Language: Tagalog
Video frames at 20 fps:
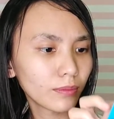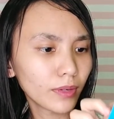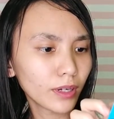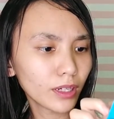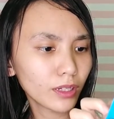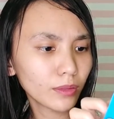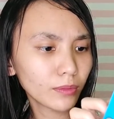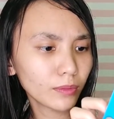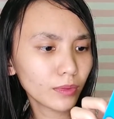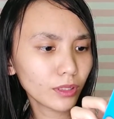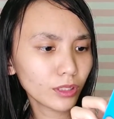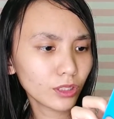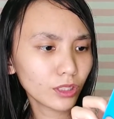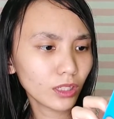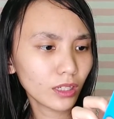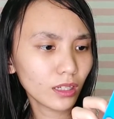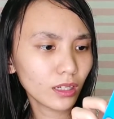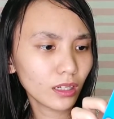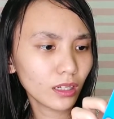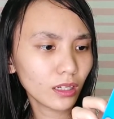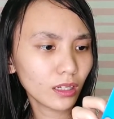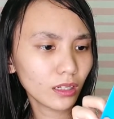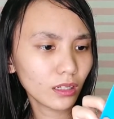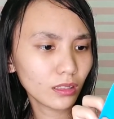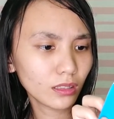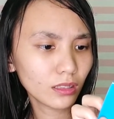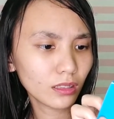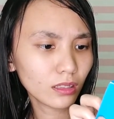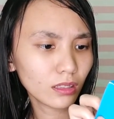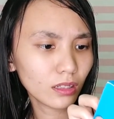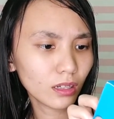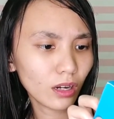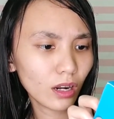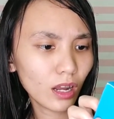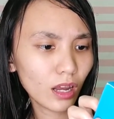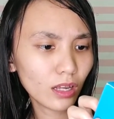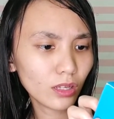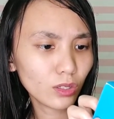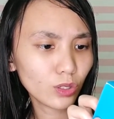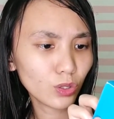Meron pa siyang
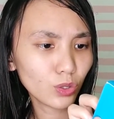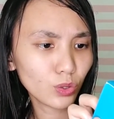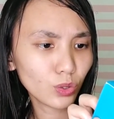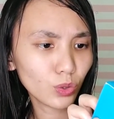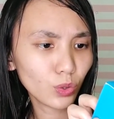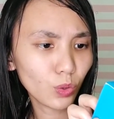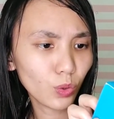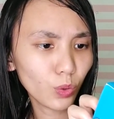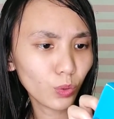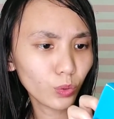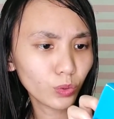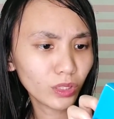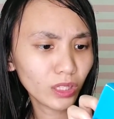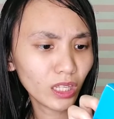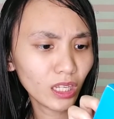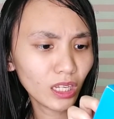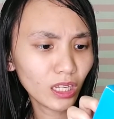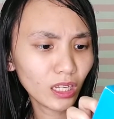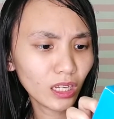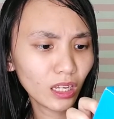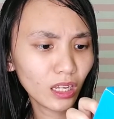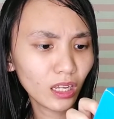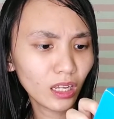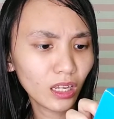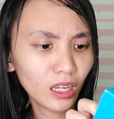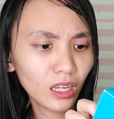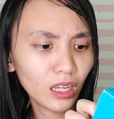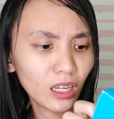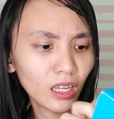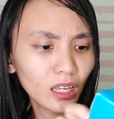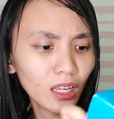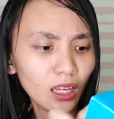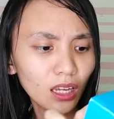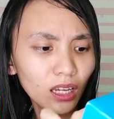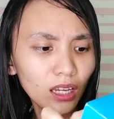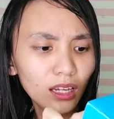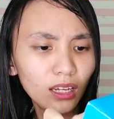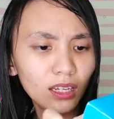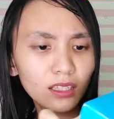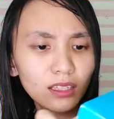scratch coating.
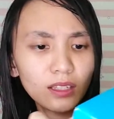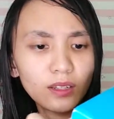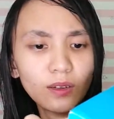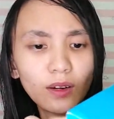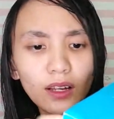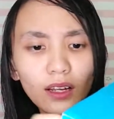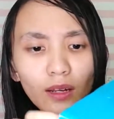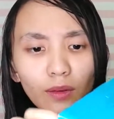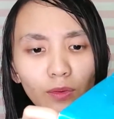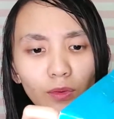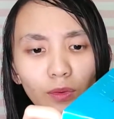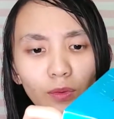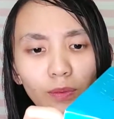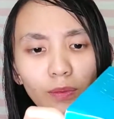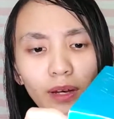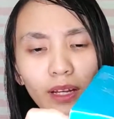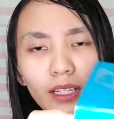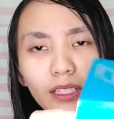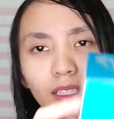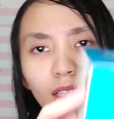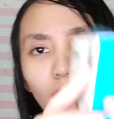Hindi ko alam kung para